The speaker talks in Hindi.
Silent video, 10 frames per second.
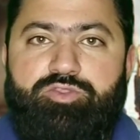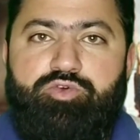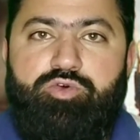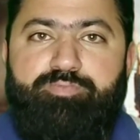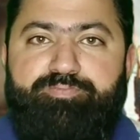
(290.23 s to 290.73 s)

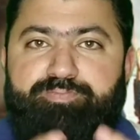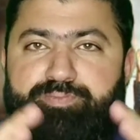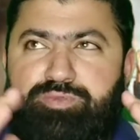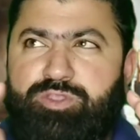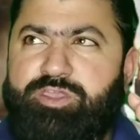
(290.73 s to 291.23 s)
तो
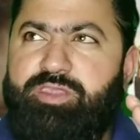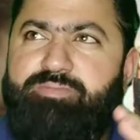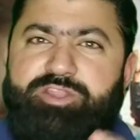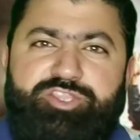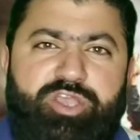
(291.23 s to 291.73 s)

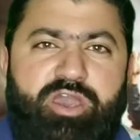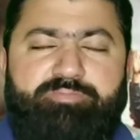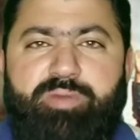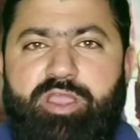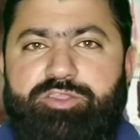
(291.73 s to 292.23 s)
तकरीबन चार
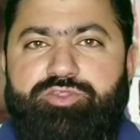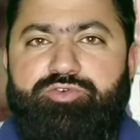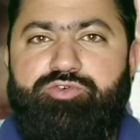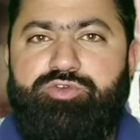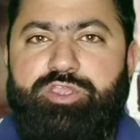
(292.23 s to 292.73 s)
पाँच
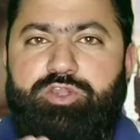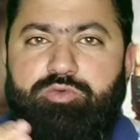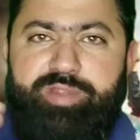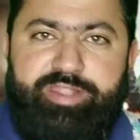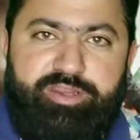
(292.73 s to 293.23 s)
सौ
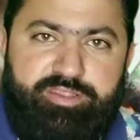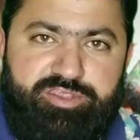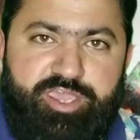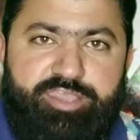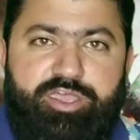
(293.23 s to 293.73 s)
किलोमीटर
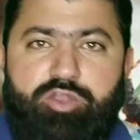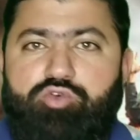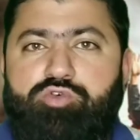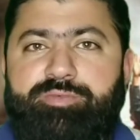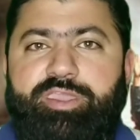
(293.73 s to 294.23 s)
ज़्यादा
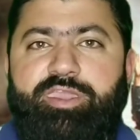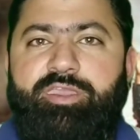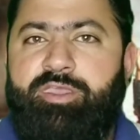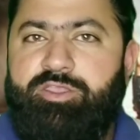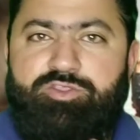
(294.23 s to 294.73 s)
घूम के
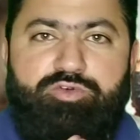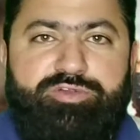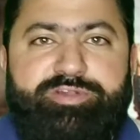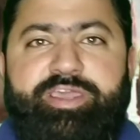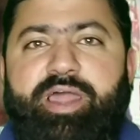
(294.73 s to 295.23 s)
तो
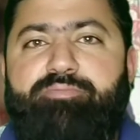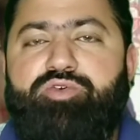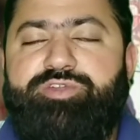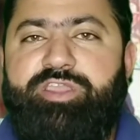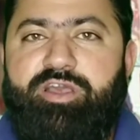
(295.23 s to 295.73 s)
डेरा
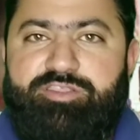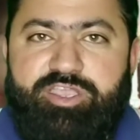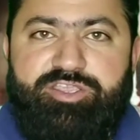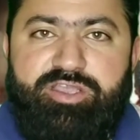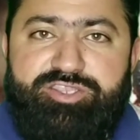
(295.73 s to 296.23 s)
यहाँ
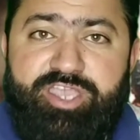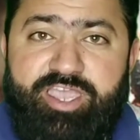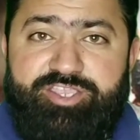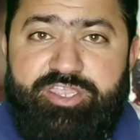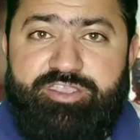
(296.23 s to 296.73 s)
तक
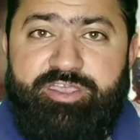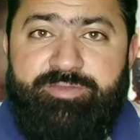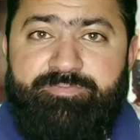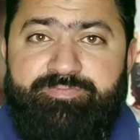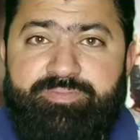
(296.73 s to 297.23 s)
जाया जाता
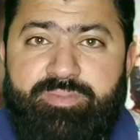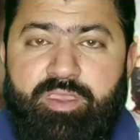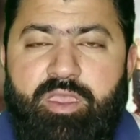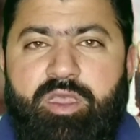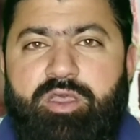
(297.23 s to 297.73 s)
है
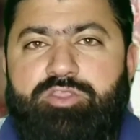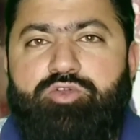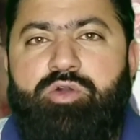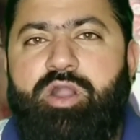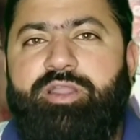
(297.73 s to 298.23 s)

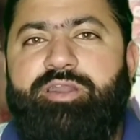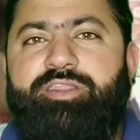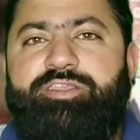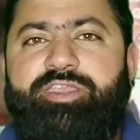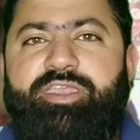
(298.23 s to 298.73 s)
तो अगर
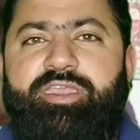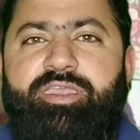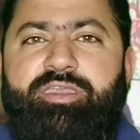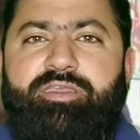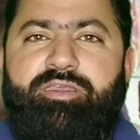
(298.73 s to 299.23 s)
ये
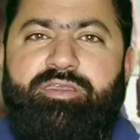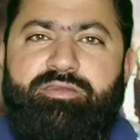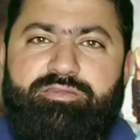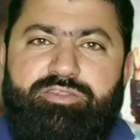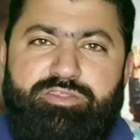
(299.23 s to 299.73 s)

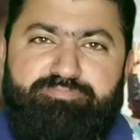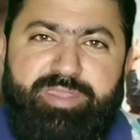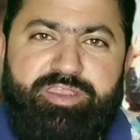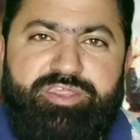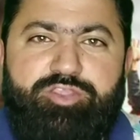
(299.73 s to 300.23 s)

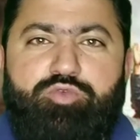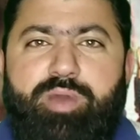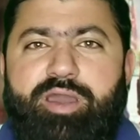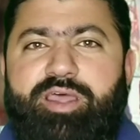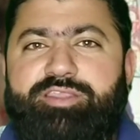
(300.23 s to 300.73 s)
फिर से
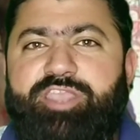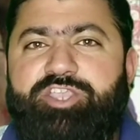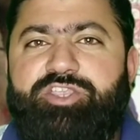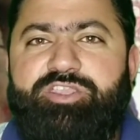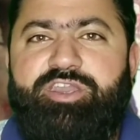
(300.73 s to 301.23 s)
दोबारा
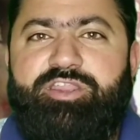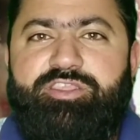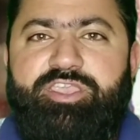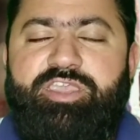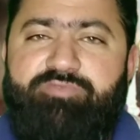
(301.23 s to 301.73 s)
दहशत
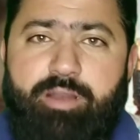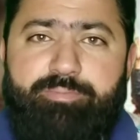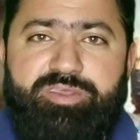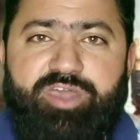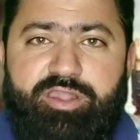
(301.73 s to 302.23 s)
गर्दी ही
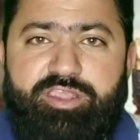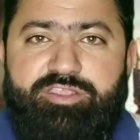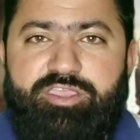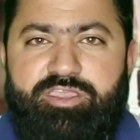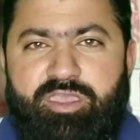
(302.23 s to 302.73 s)
वापस आनी
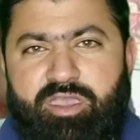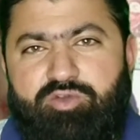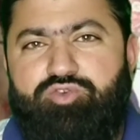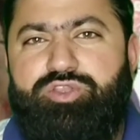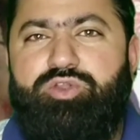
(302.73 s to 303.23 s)
थी
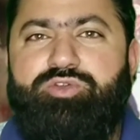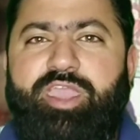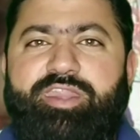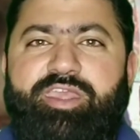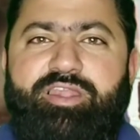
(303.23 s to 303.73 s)
कुछ लोग
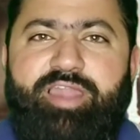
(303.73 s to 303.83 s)
कह रहे हैं